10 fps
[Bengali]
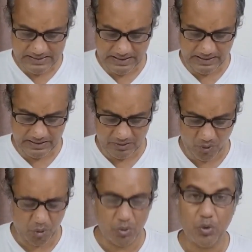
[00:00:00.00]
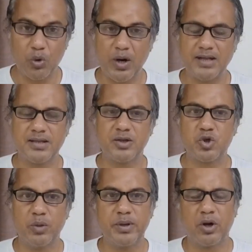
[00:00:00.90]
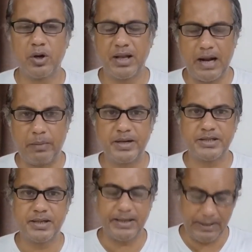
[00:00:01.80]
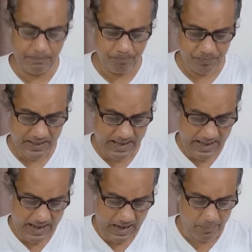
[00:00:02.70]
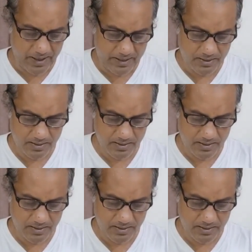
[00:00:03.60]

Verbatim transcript: যে নতুন কোনো রাজনৈতিক সমীকরণের আভাস কিনা আবার